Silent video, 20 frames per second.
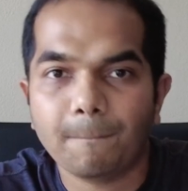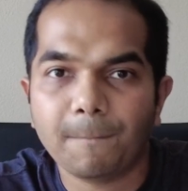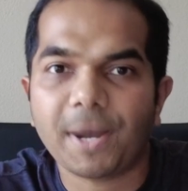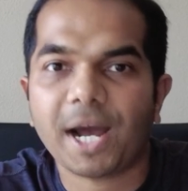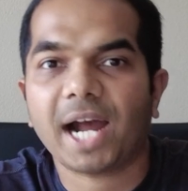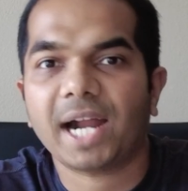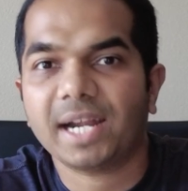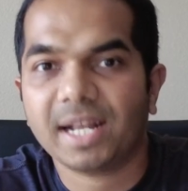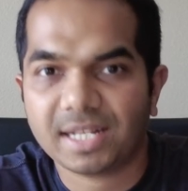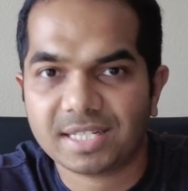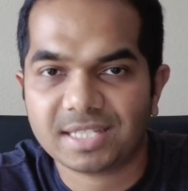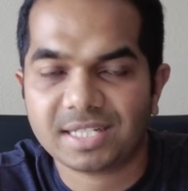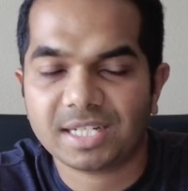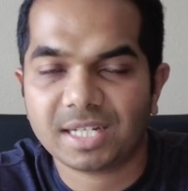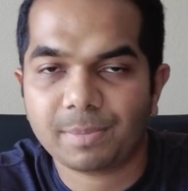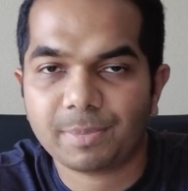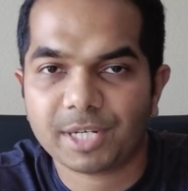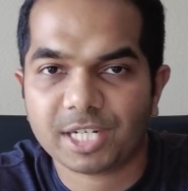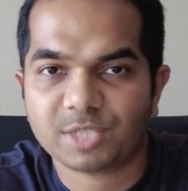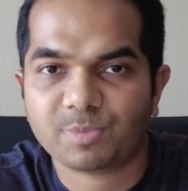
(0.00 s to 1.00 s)
bad
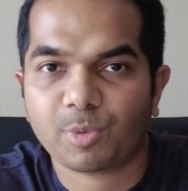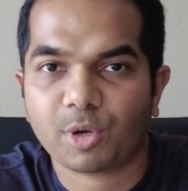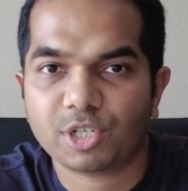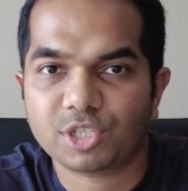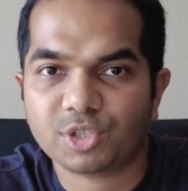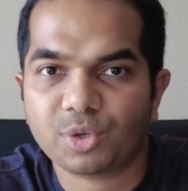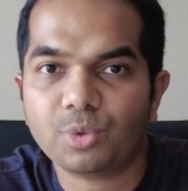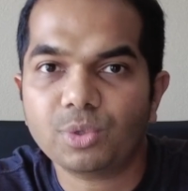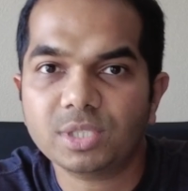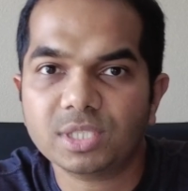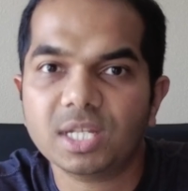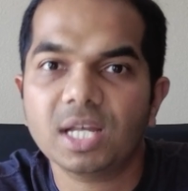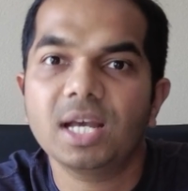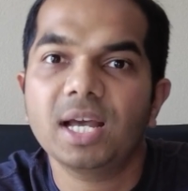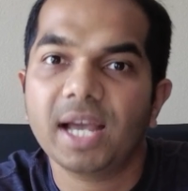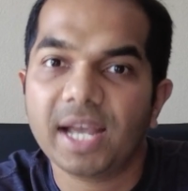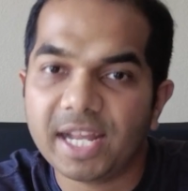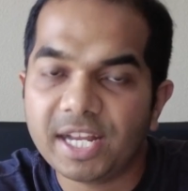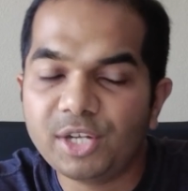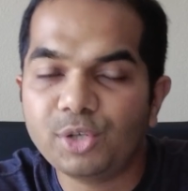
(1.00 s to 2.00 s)
HTTP response codes
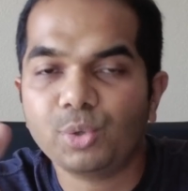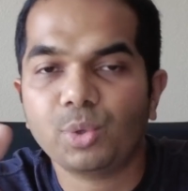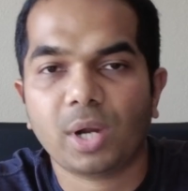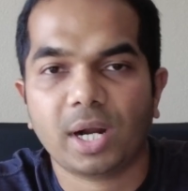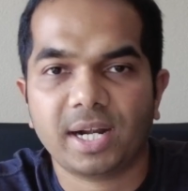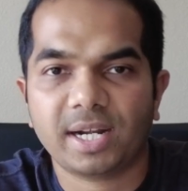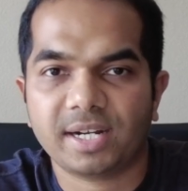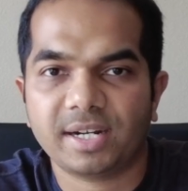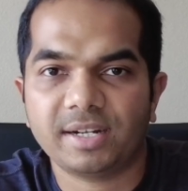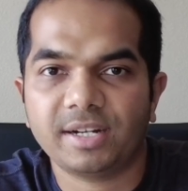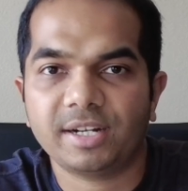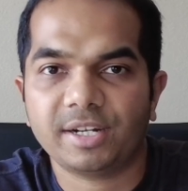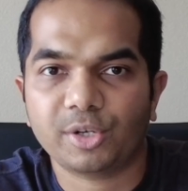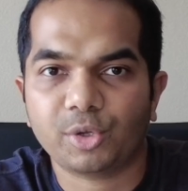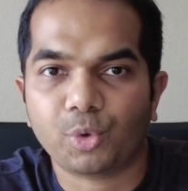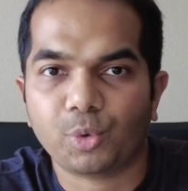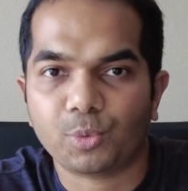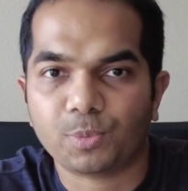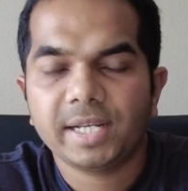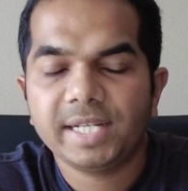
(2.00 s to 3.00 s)
இன்டூ ஹண்ட்ரட்னு
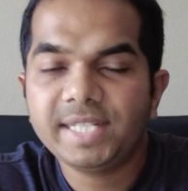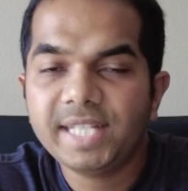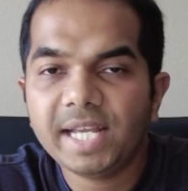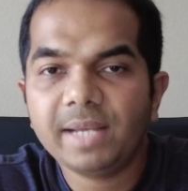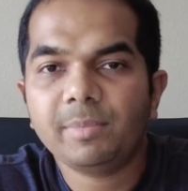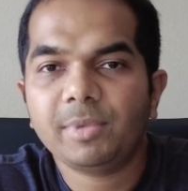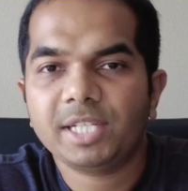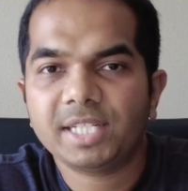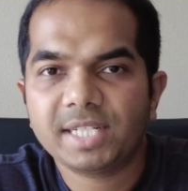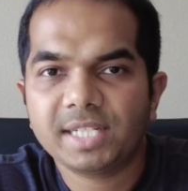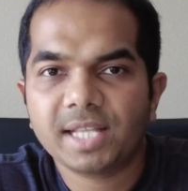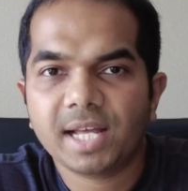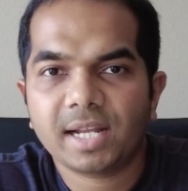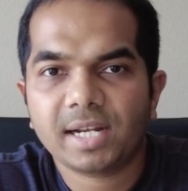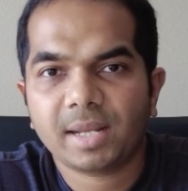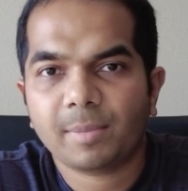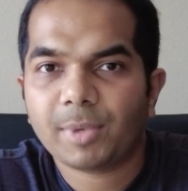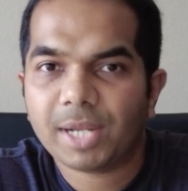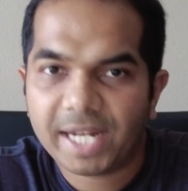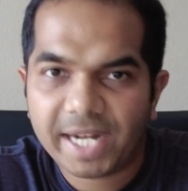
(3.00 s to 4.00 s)
இருக்கும் இதே மாதிரி தான்
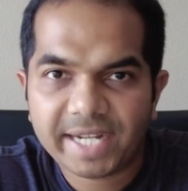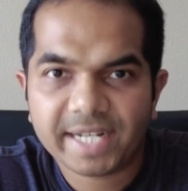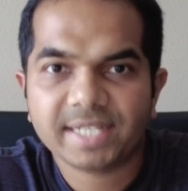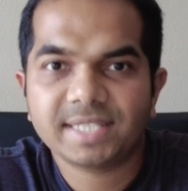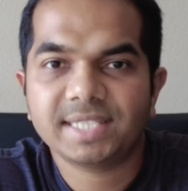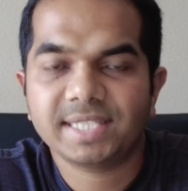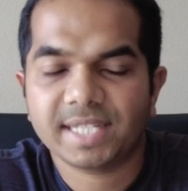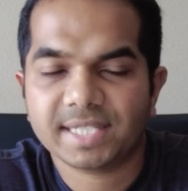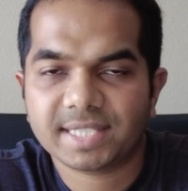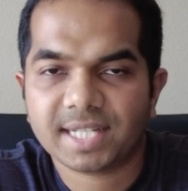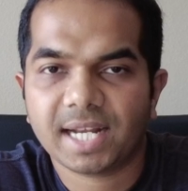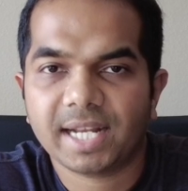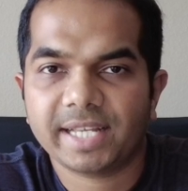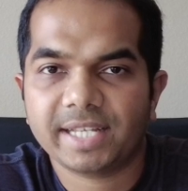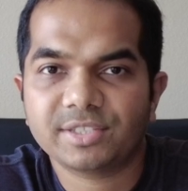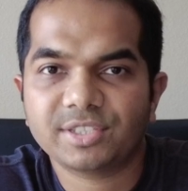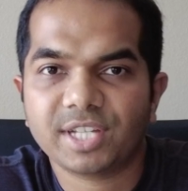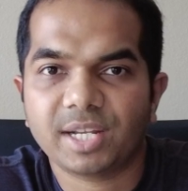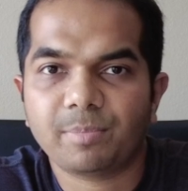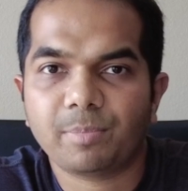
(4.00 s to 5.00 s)
நம்ம லேட்டன்சி
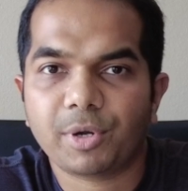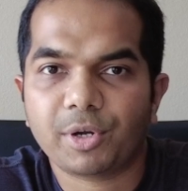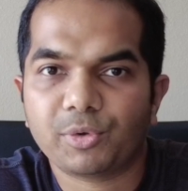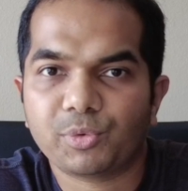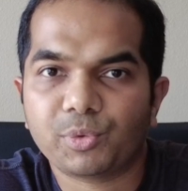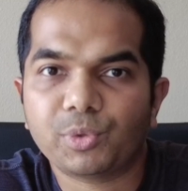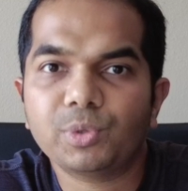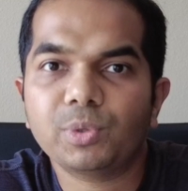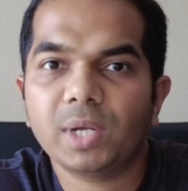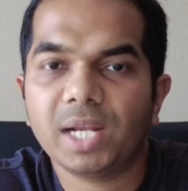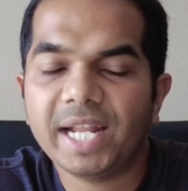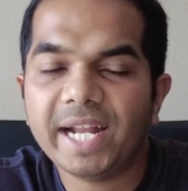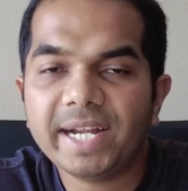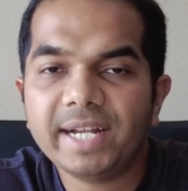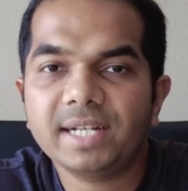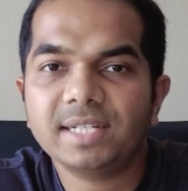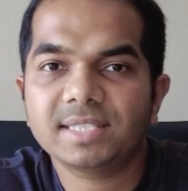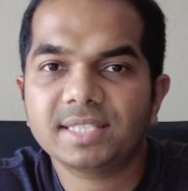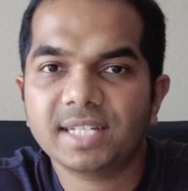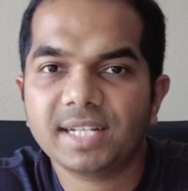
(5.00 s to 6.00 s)
எஸ்எல்ஐயும் செட் பண்ணுவோம்
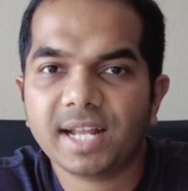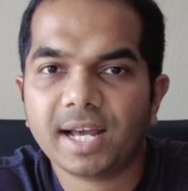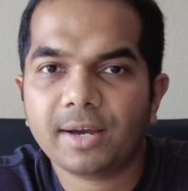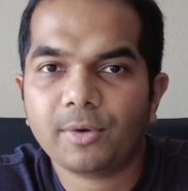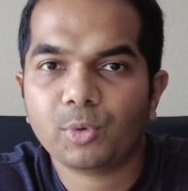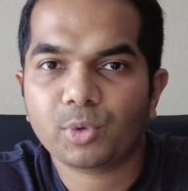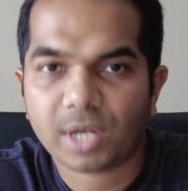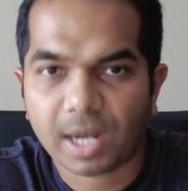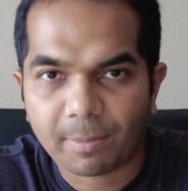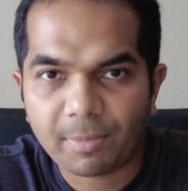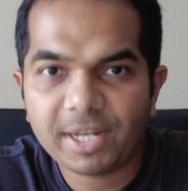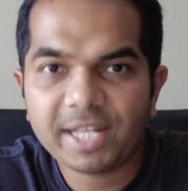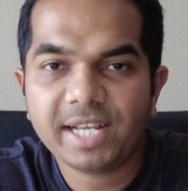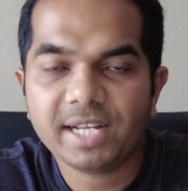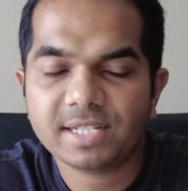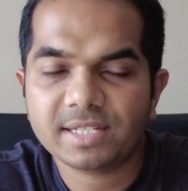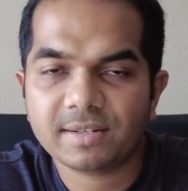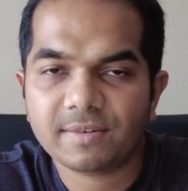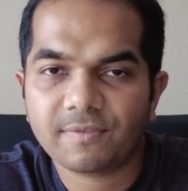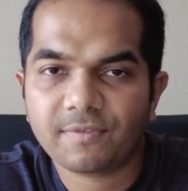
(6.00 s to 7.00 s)
லேட்டன்சினா ஒரு
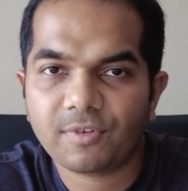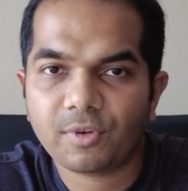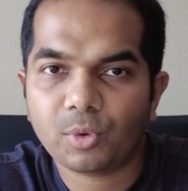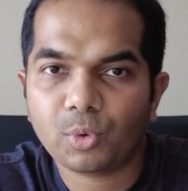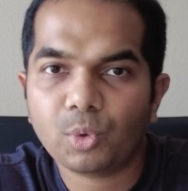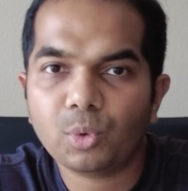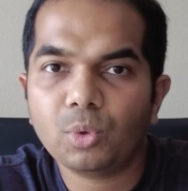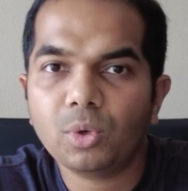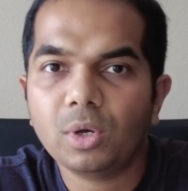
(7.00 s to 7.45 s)
அப்ளிகேஷன் ஃப்ளோ